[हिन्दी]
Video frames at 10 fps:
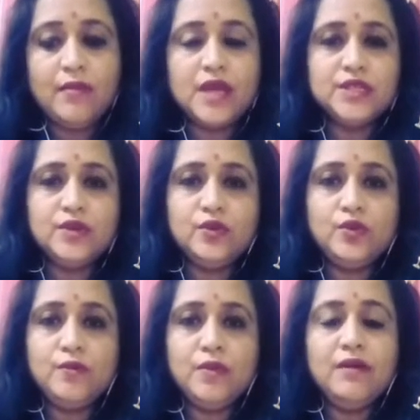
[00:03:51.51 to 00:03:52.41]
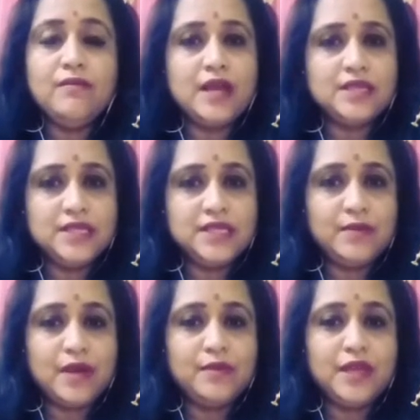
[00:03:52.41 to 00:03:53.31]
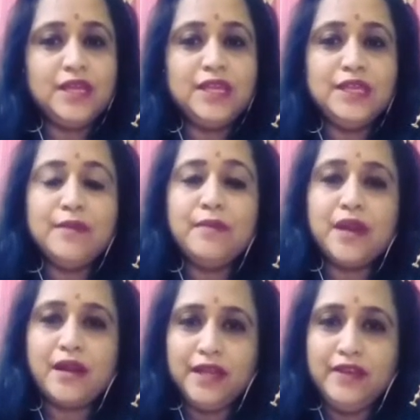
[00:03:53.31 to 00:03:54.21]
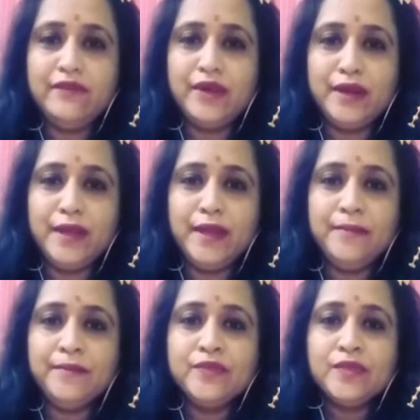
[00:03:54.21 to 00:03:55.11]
माझे कुटुंब माझी जवाबदारी ये मराठी वर्ड है